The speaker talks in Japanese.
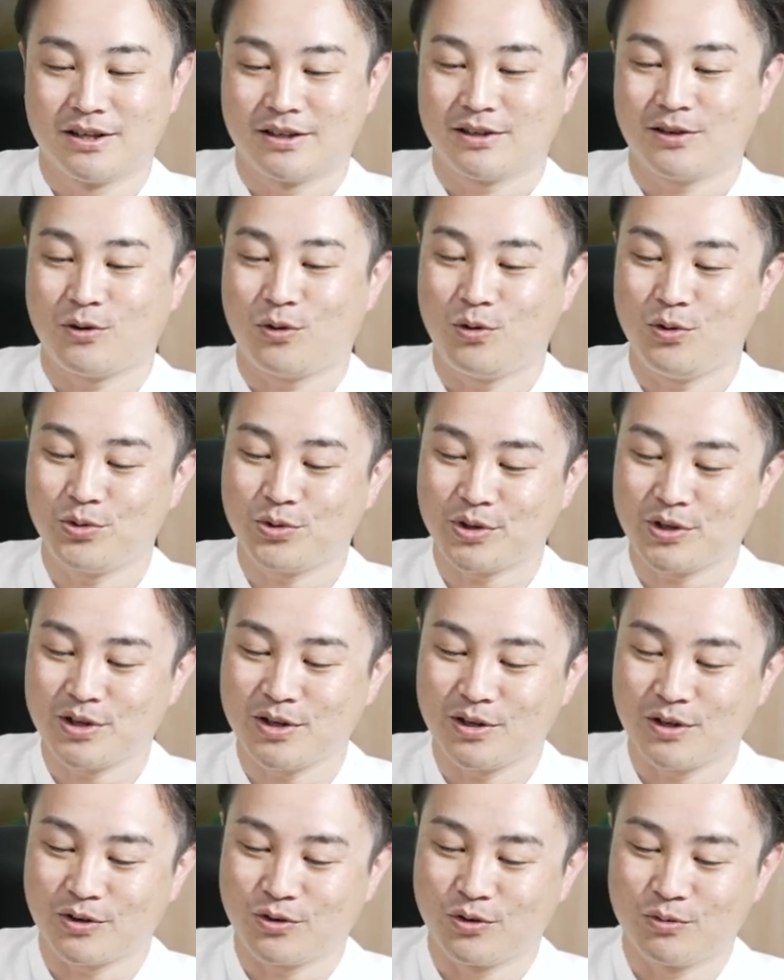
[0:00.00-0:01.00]
だから本当
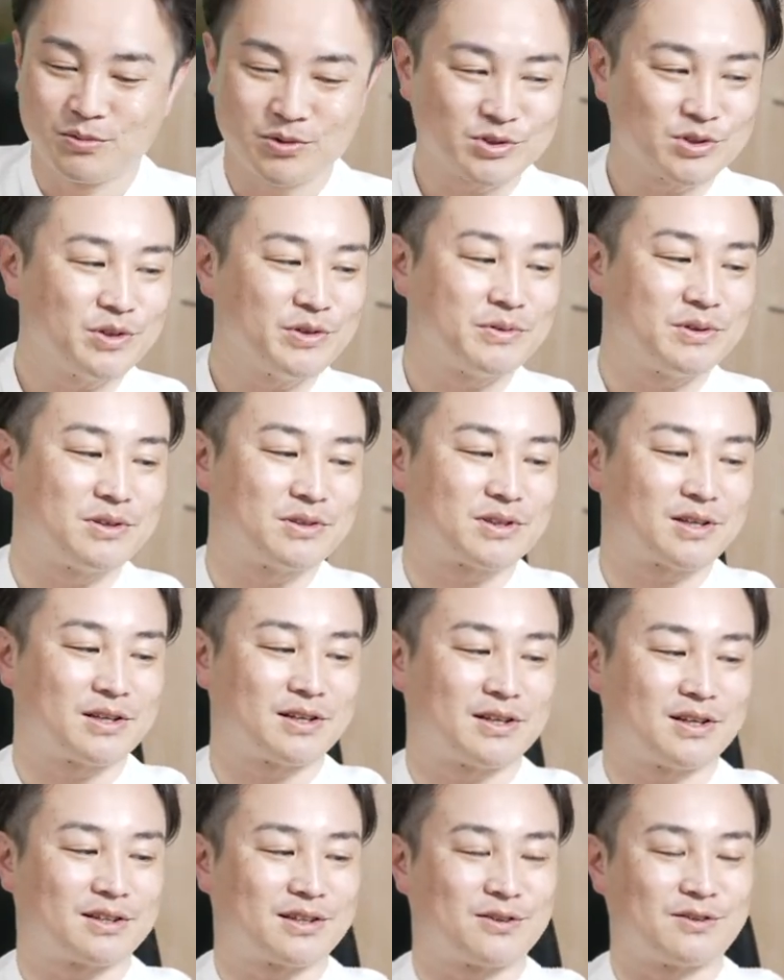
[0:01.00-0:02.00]
に面白いフィルターだ
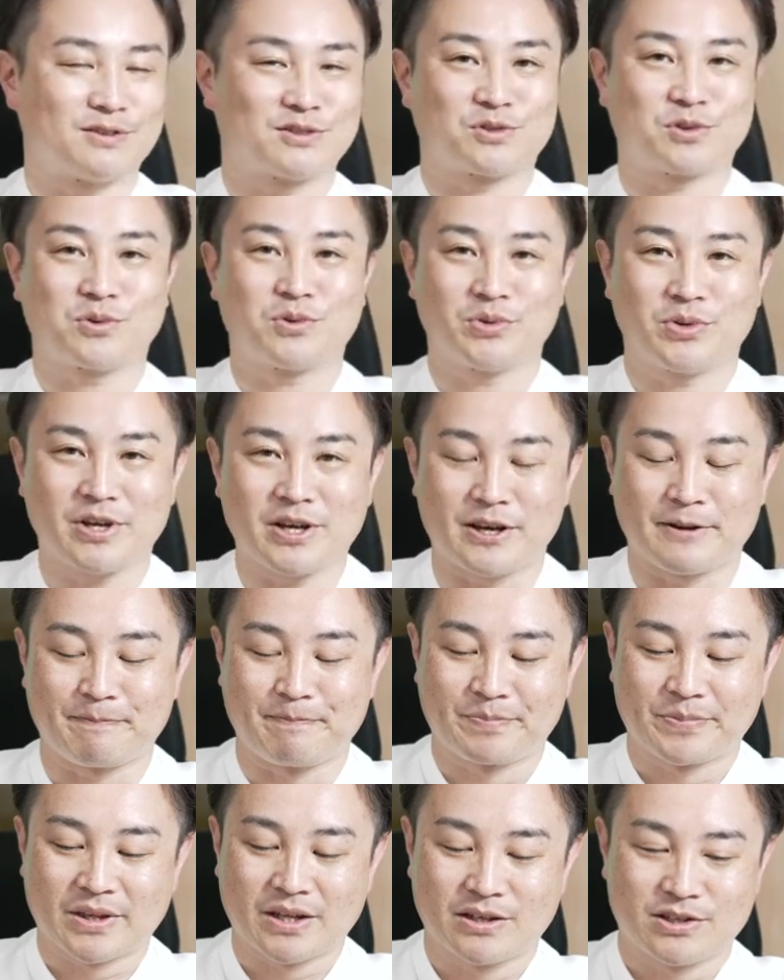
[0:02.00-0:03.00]
なっていうのはそこで、
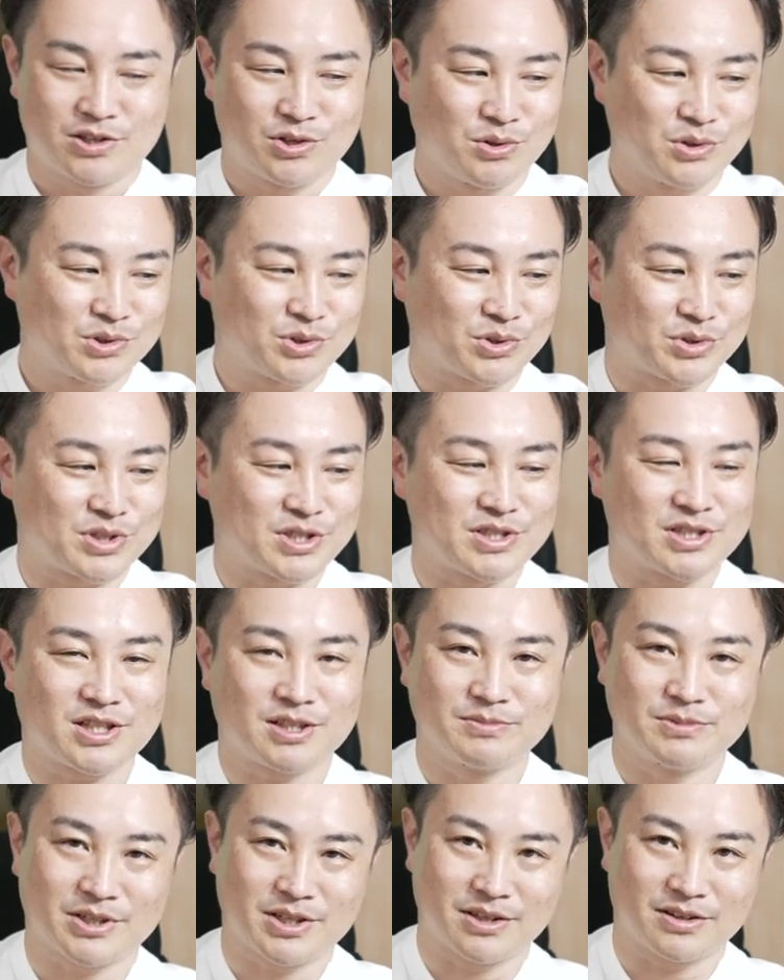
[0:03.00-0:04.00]
超初心
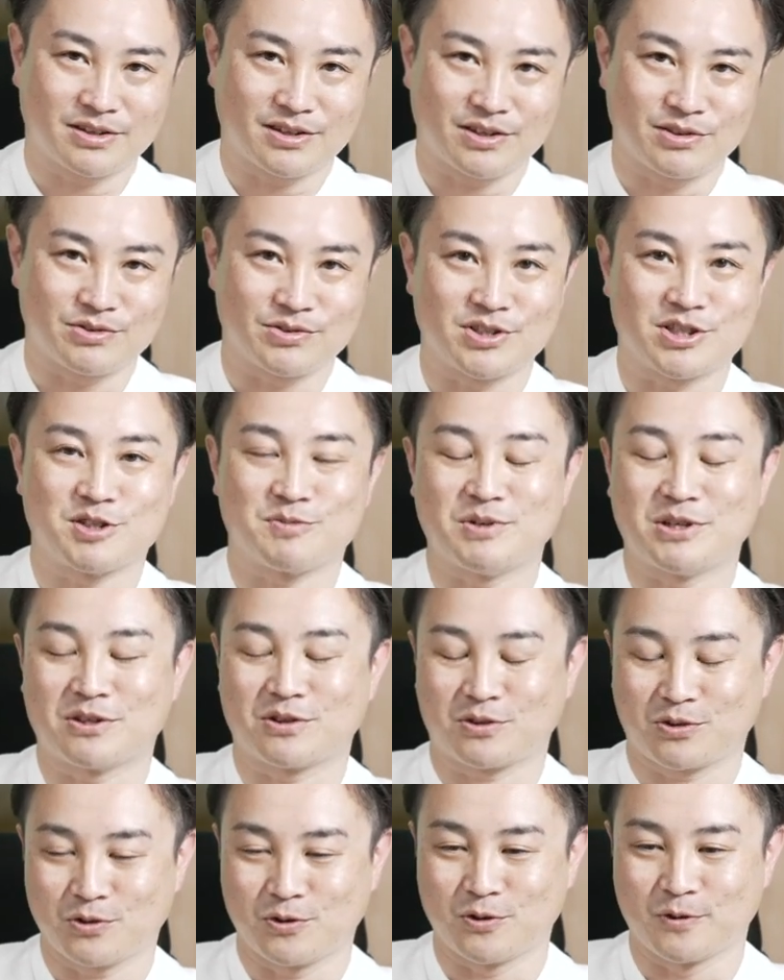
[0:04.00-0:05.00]
者向けっていう一面
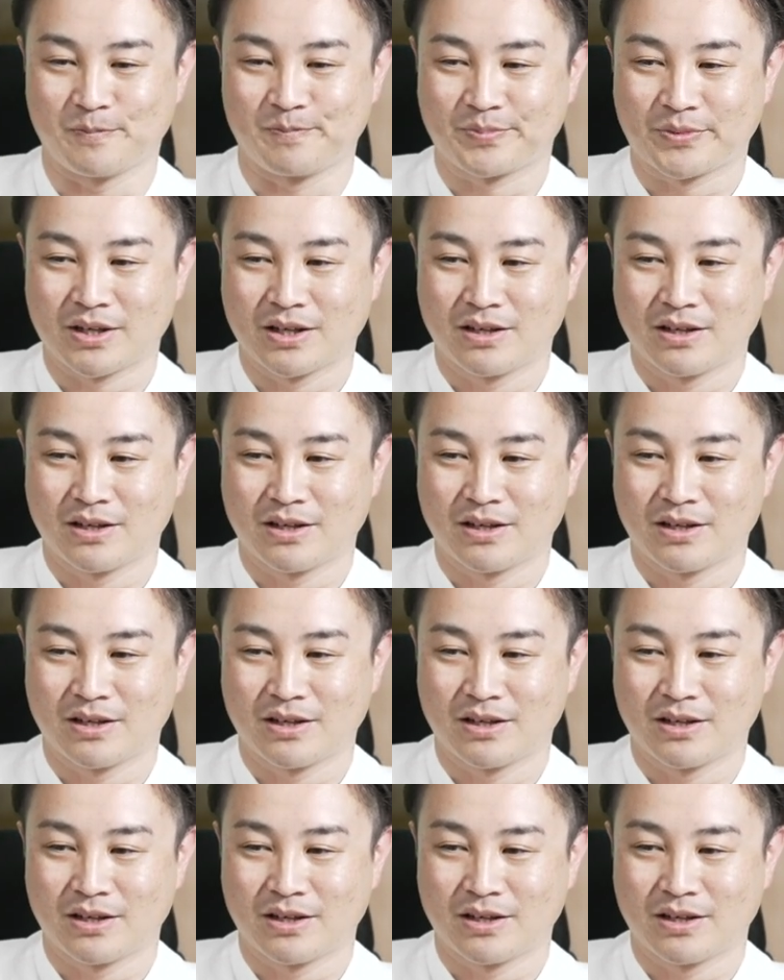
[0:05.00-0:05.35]
と